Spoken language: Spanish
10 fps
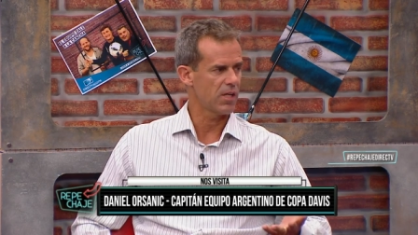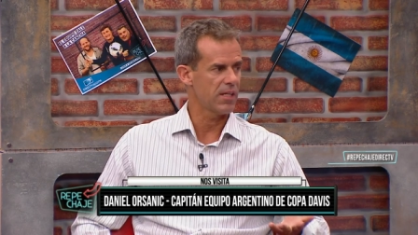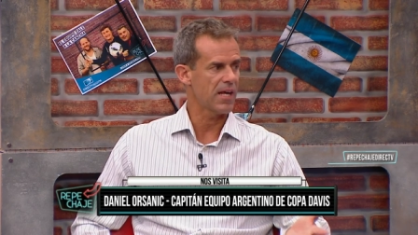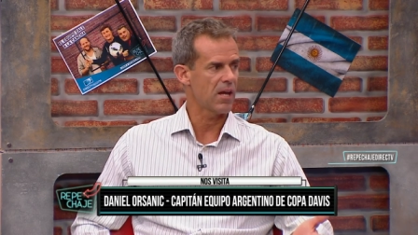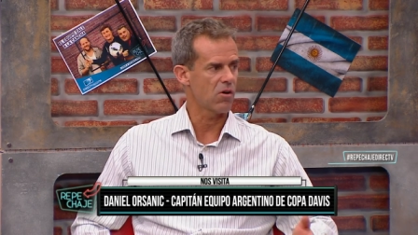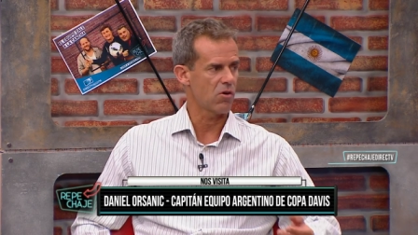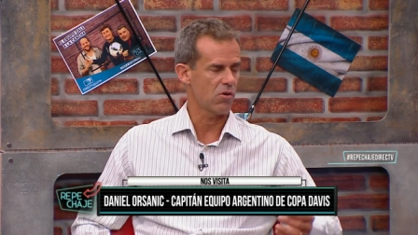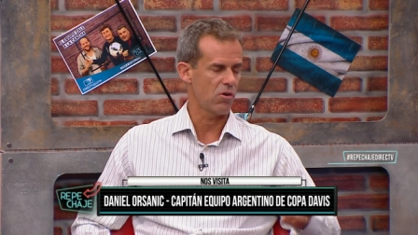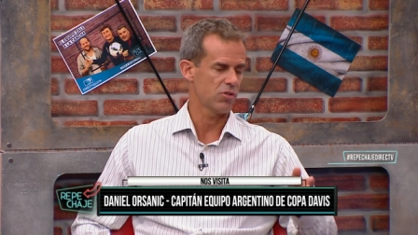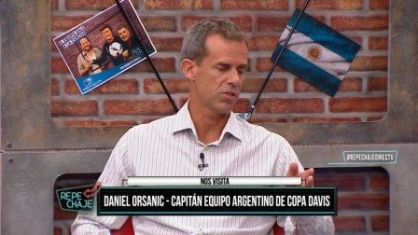el diálogo
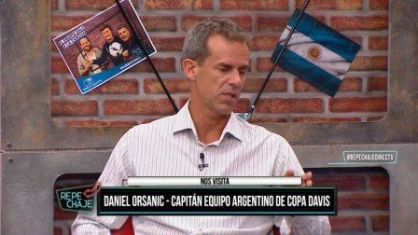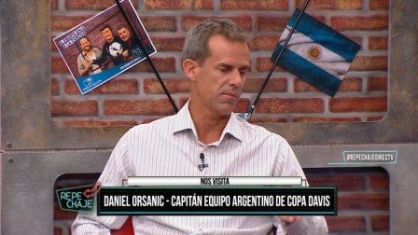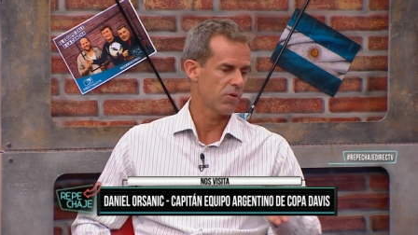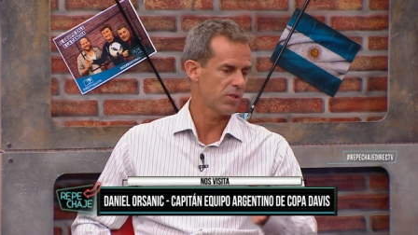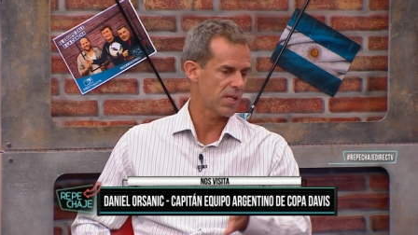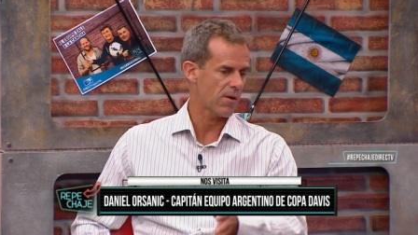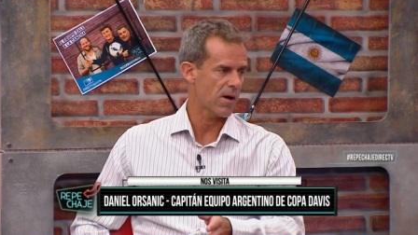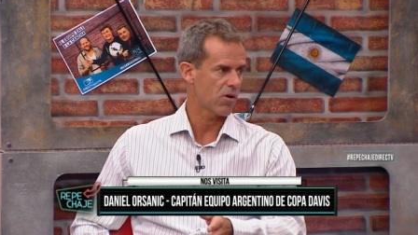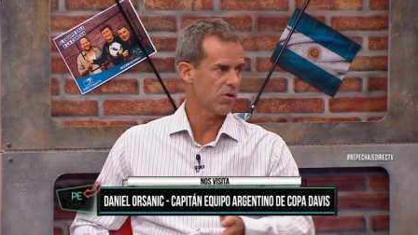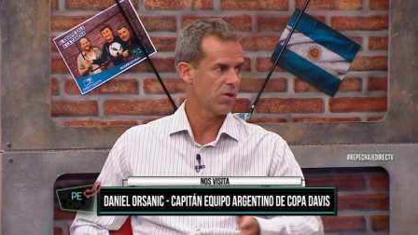con los equipos de
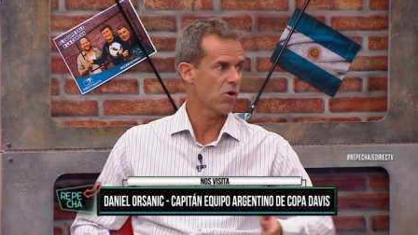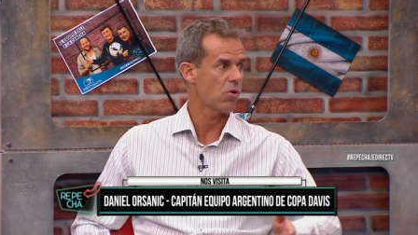trabajo de los